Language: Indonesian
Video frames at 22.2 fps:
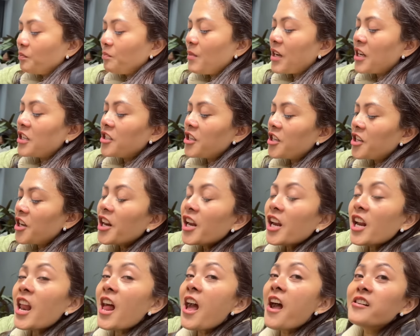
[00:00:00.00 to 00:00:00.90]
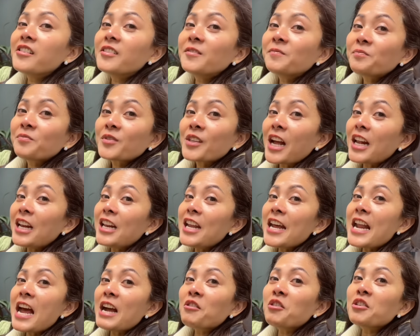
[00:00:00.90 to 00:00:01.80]
Bikin sendiri lah.
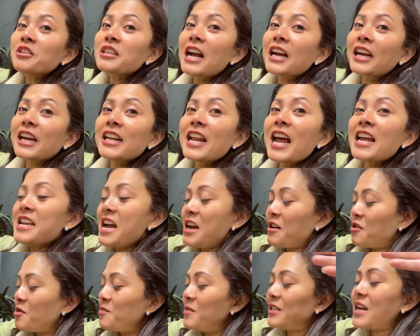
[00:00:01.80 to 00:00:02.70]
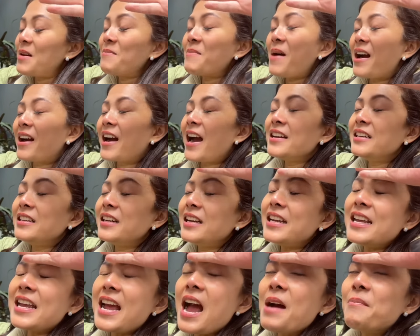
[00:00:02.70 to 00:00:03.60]
Lihat aku sakit aja aku bisa makan
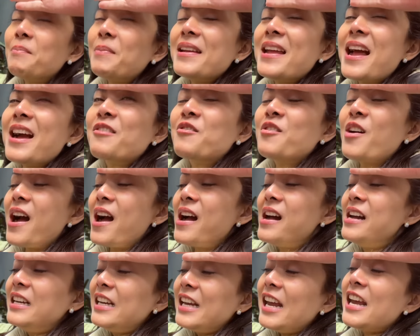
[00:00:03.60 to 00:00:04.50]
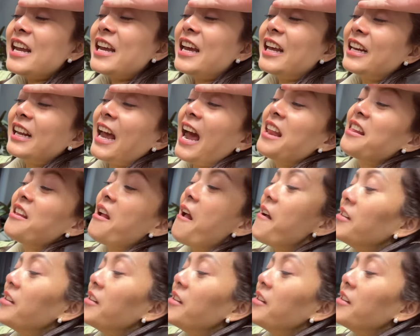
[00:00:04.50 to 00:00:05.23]
apa yang aku inginkan.